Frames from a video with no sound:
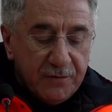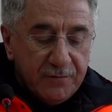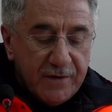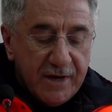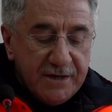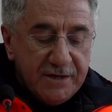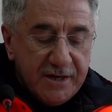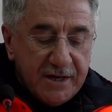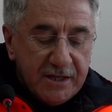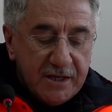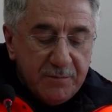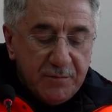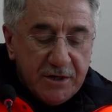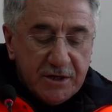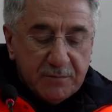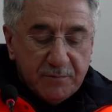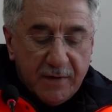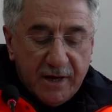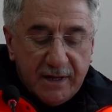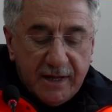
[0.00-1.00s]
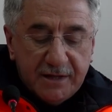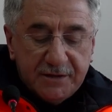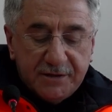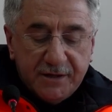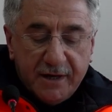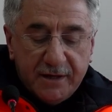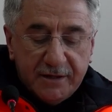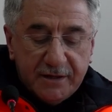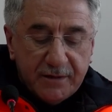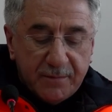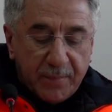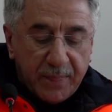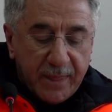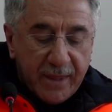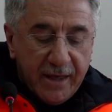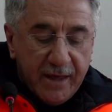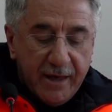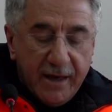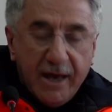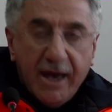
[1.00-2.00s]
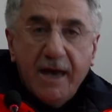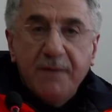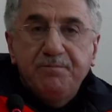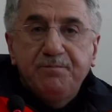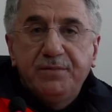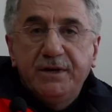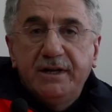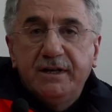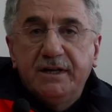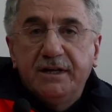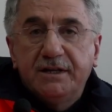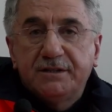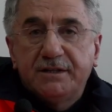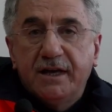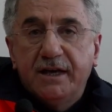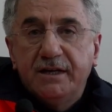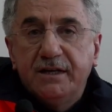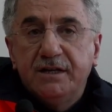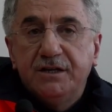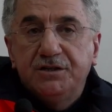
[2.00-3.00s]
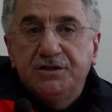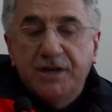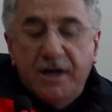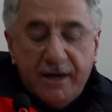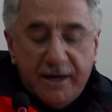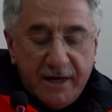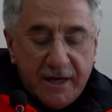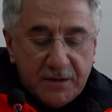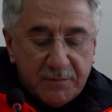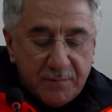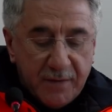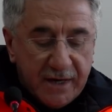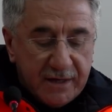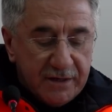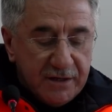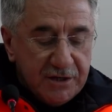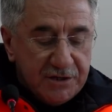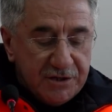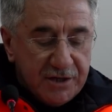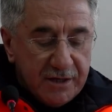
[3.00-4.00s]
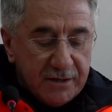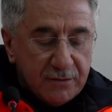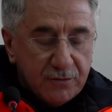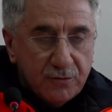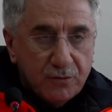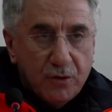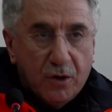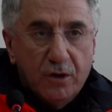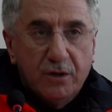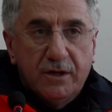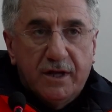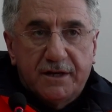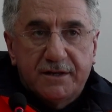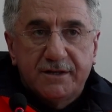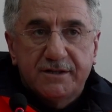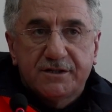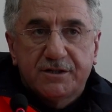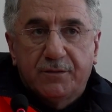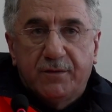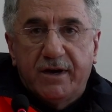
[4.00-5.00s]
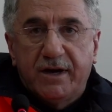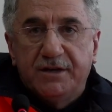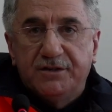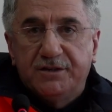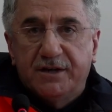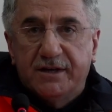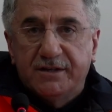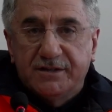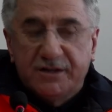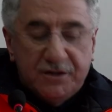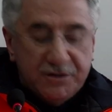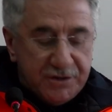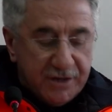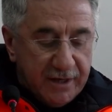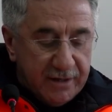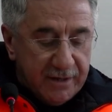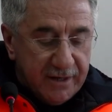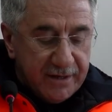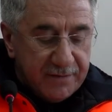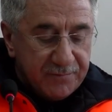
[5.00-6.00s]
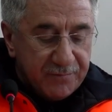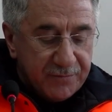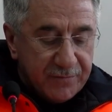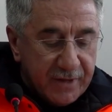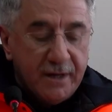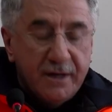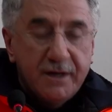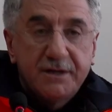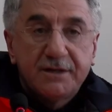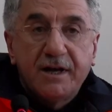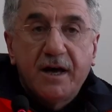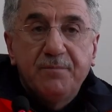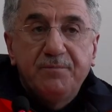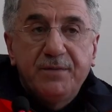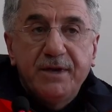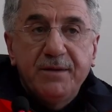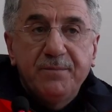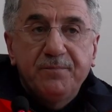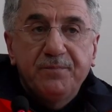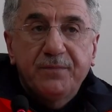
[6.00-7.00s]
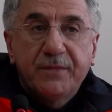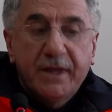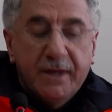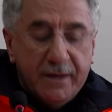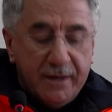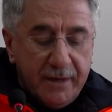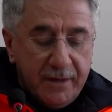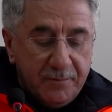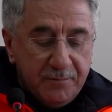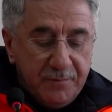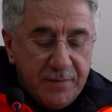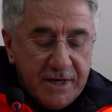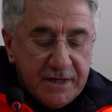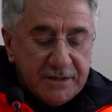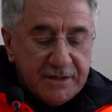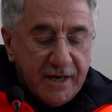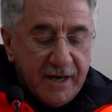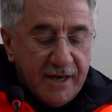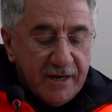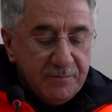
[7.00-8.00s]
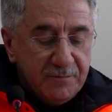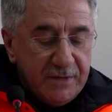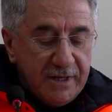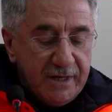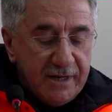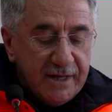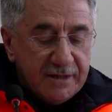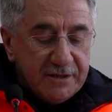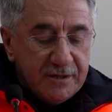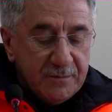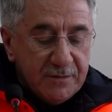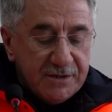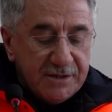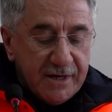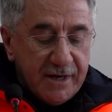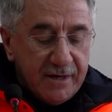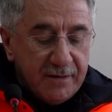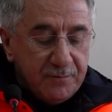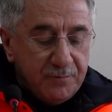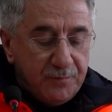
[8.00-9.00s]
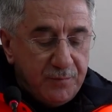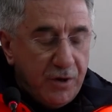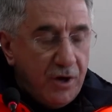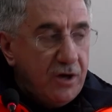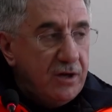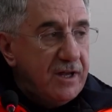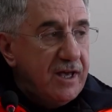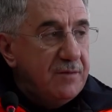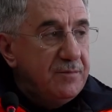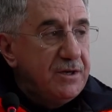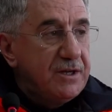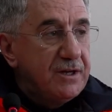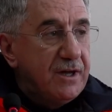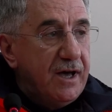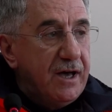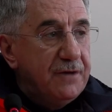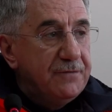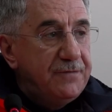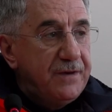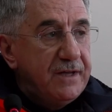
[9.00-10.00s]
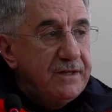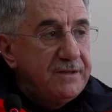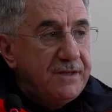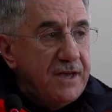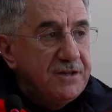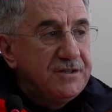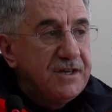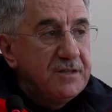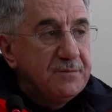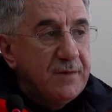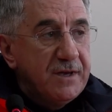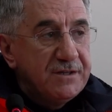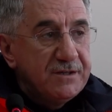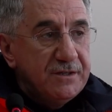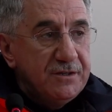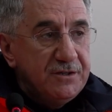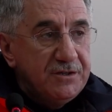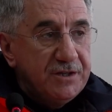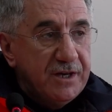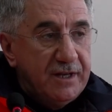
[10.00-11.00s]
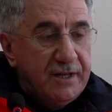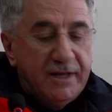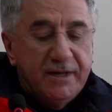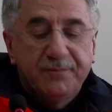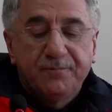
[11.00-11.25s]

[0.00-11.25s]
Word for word: ve yeni bir Malatya'yı hep birlikte inşa etmek için kolları sıvayacağız inşallah. Rabbim bir daha milletimize böyle bir afet yaşatmasın inşallah.